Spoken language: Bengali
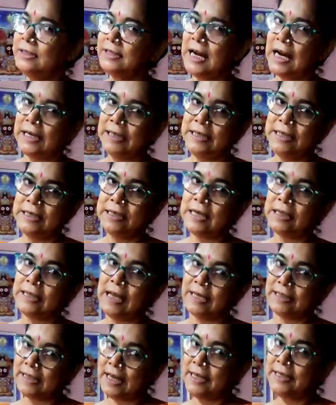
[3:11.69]
চাটনিটা
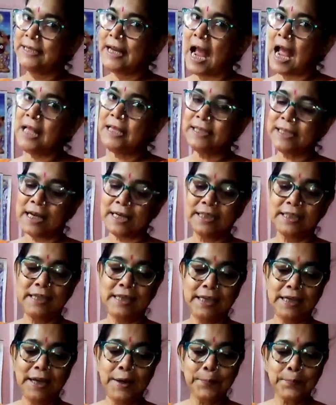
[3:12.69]
দেয় সেই ঝাল
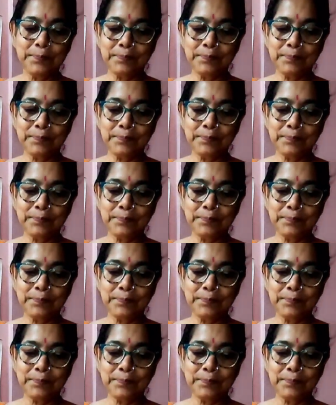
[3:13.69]
চাটনি